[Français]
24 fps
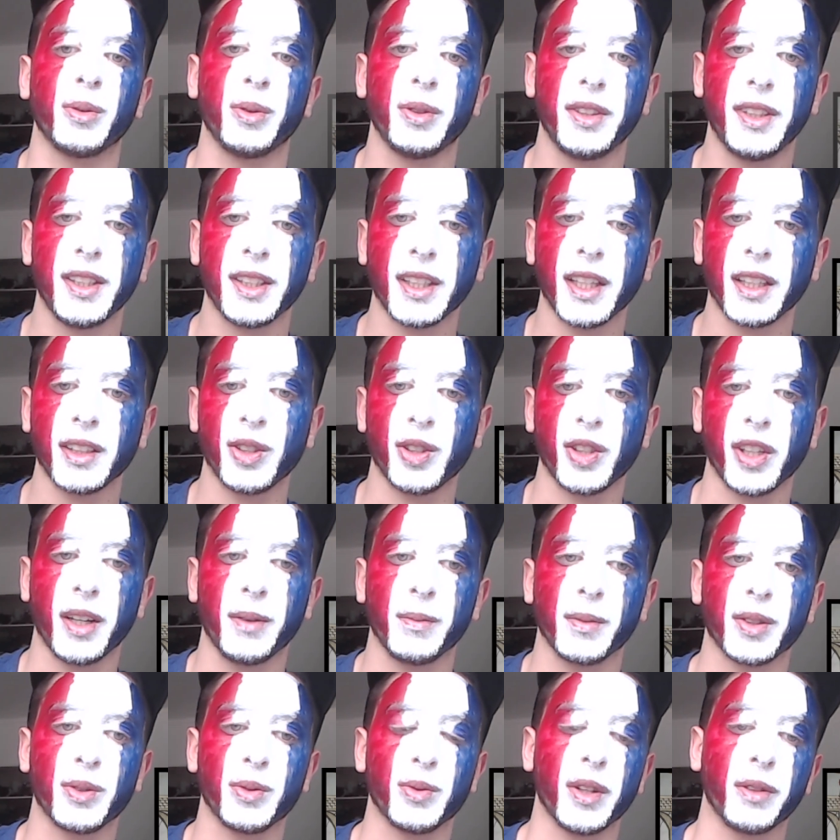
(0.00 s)
eu 17 gemmes,
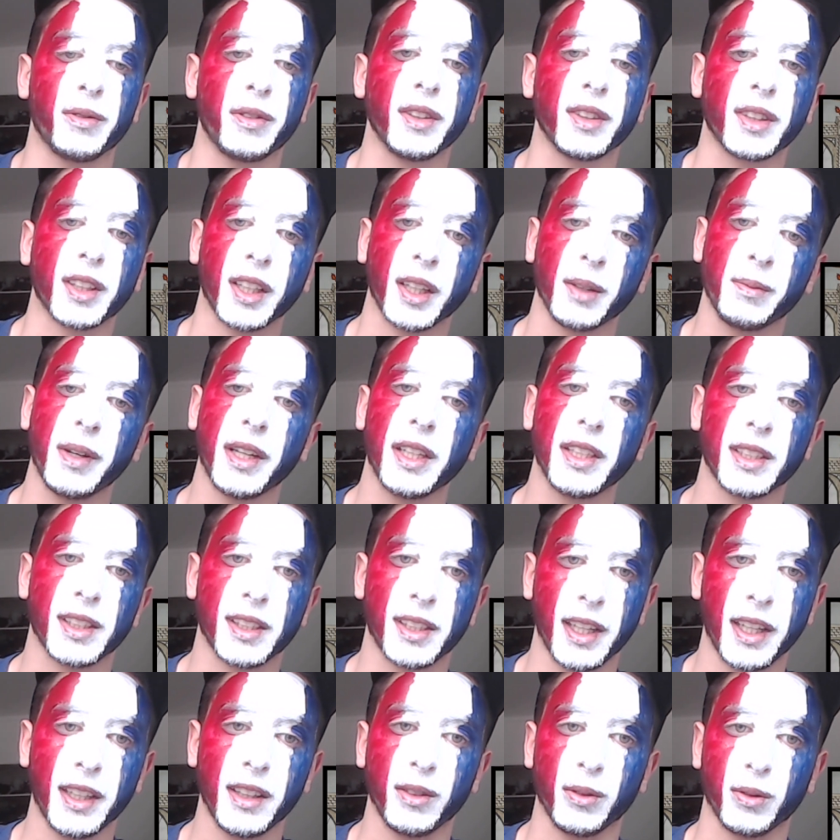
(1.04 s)
qui nous a fait une très belle
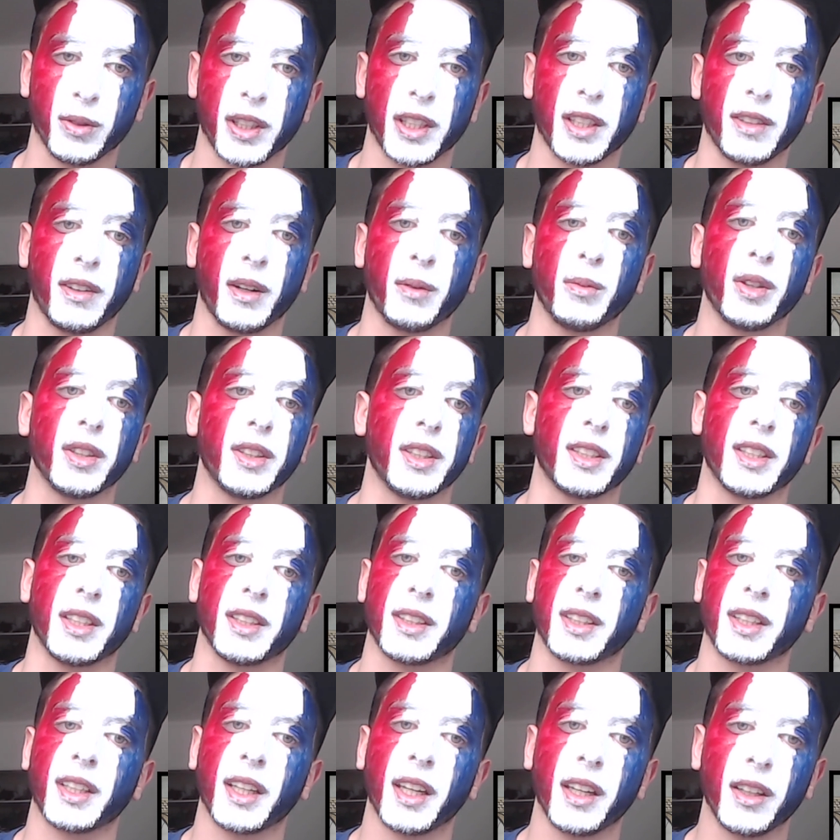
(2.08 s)
scène, donc ça c'est vraiment un dessin
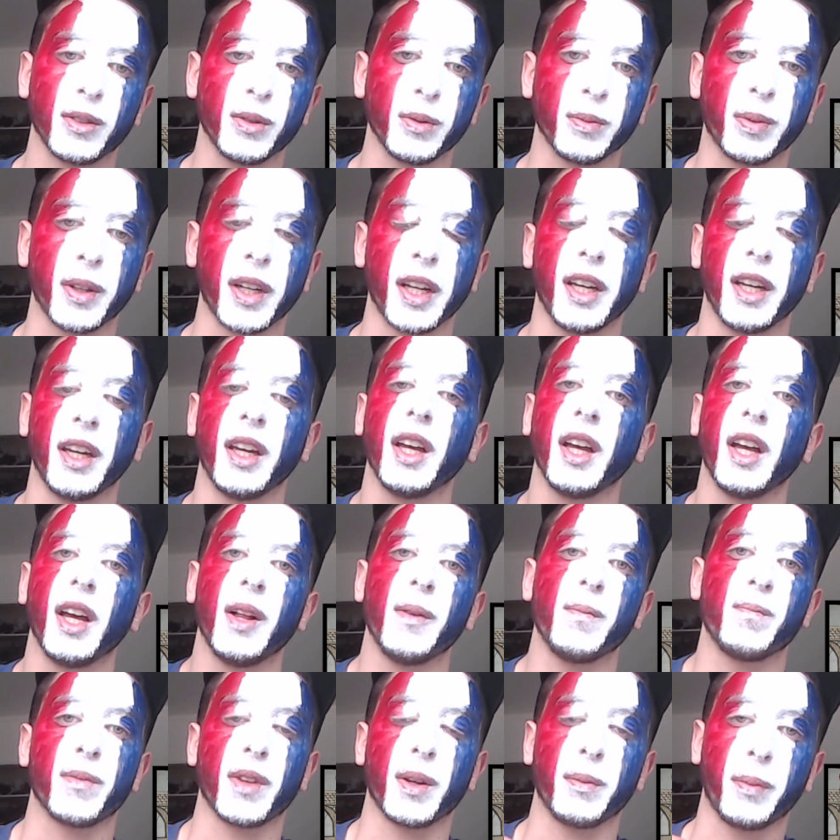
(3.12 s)
très complet.
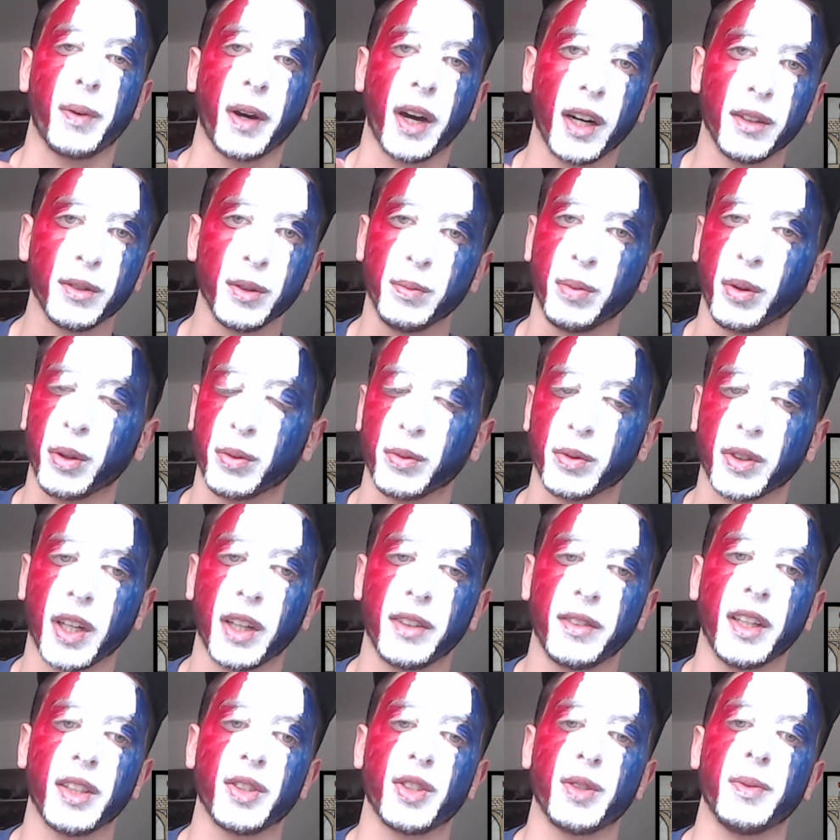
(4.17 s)
Bravo pour ton
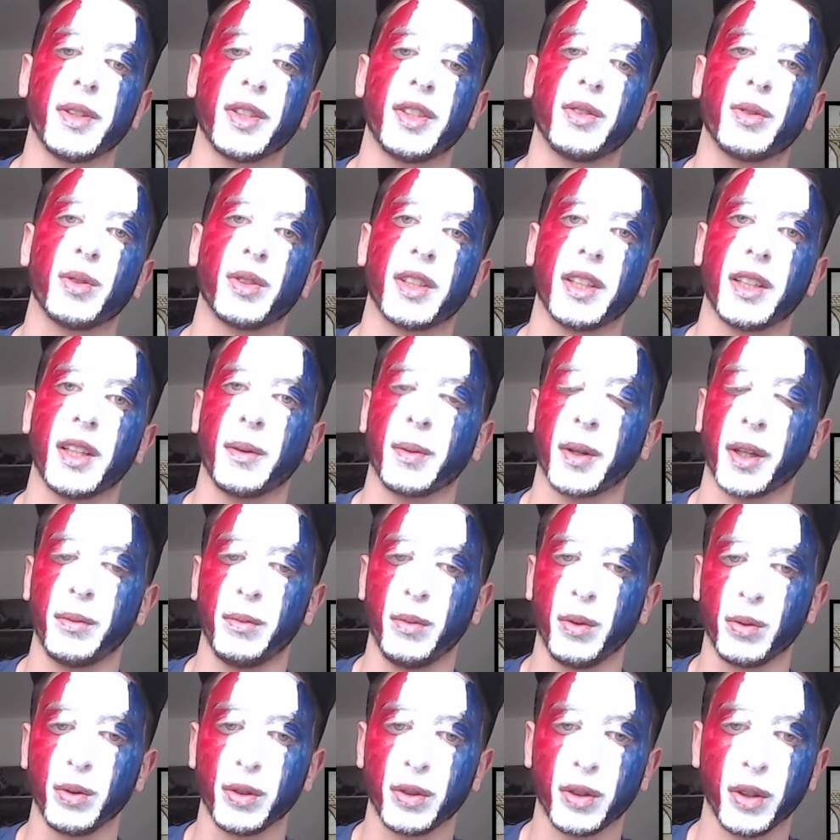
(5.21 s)
travail, j'imagine que ça t'a pris
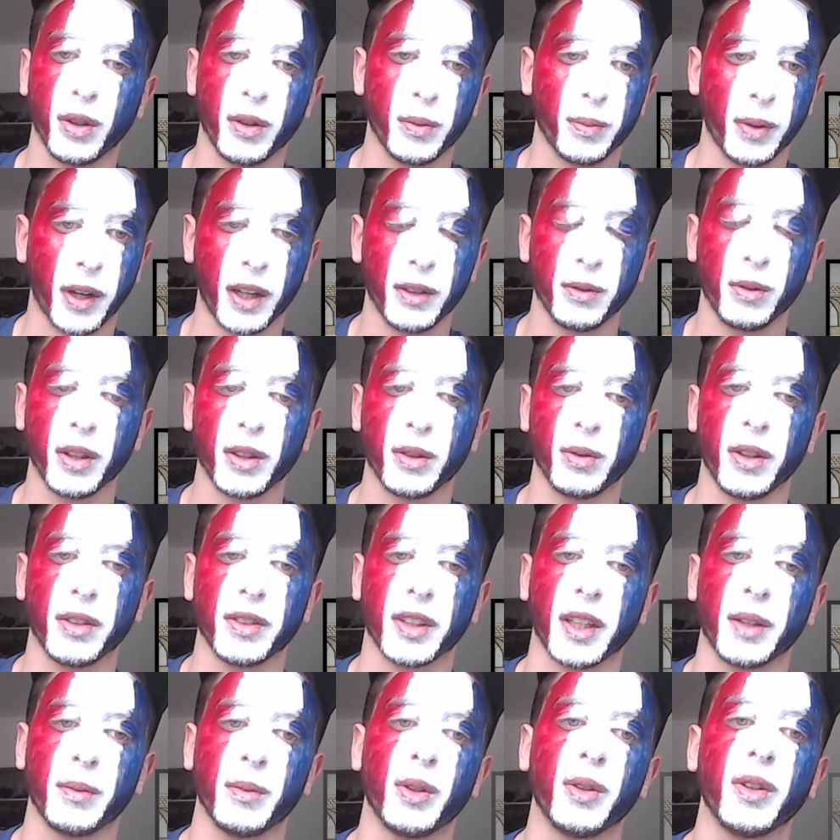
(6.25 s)
beaucoup de temps, bravo à toi
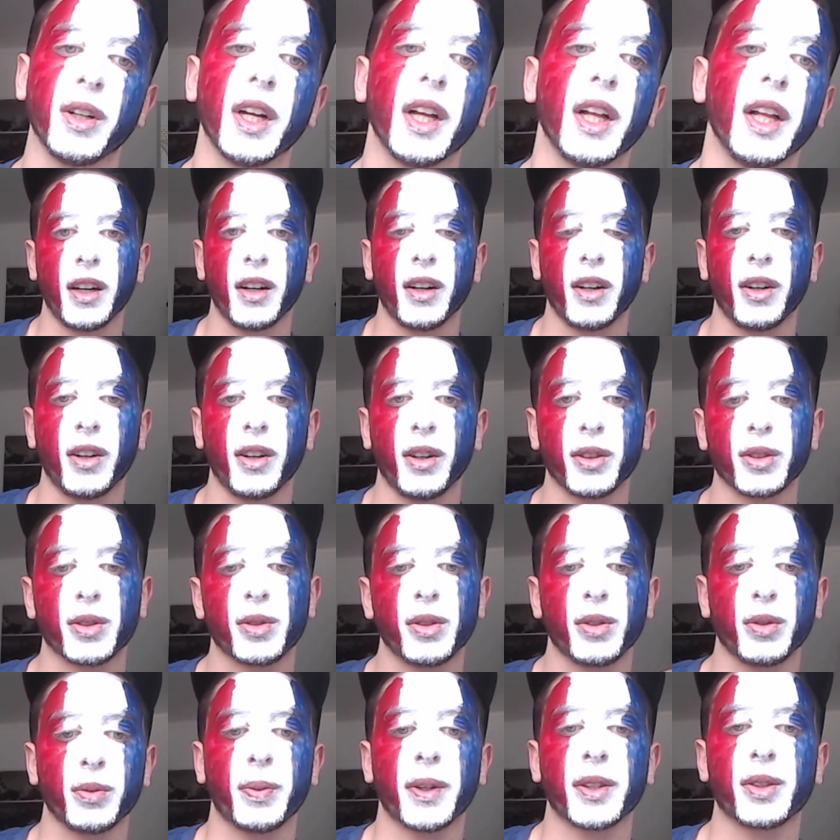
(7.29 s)
vraiment.
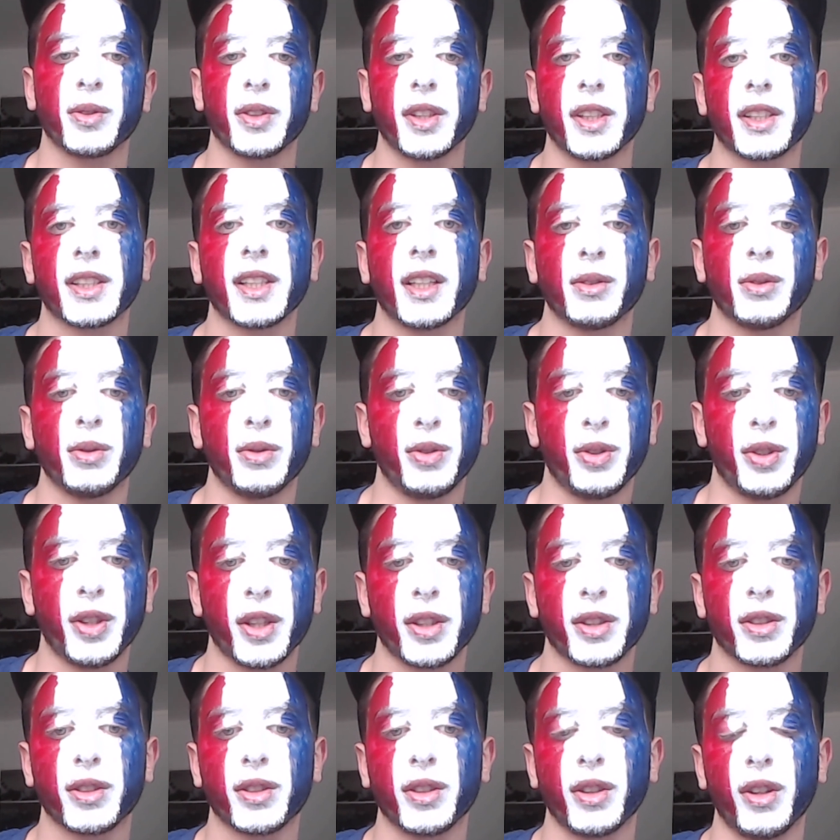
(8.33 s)
Ensuite, on passe au dessin de
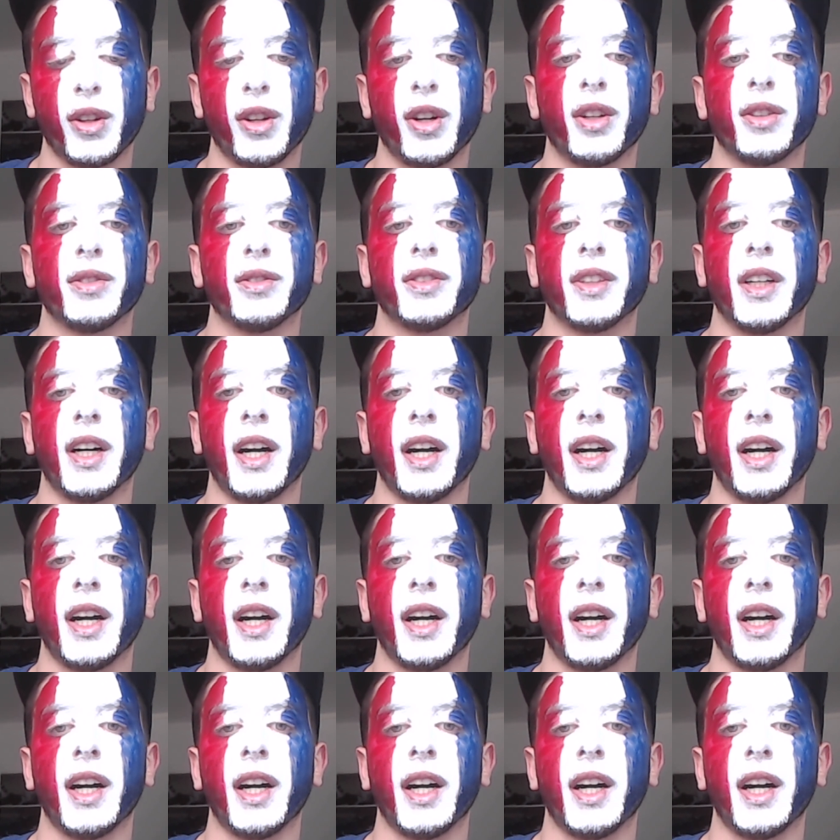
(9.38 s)
Just Love